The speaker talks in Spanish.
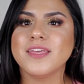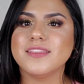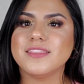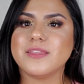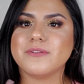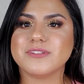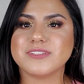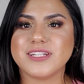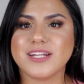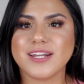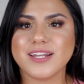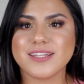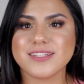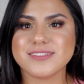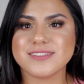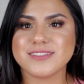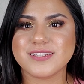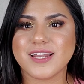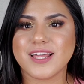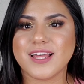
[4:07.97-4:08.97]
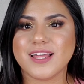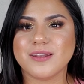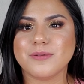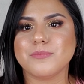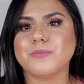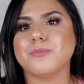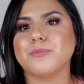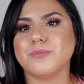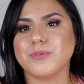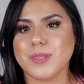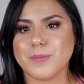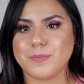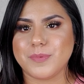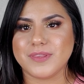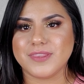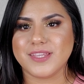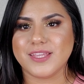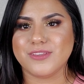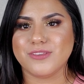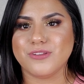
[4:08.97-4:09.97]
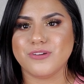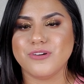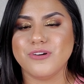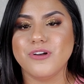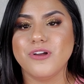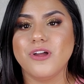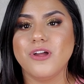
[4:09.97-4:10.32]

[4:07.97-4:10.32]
Te vas a registrar dependiendo.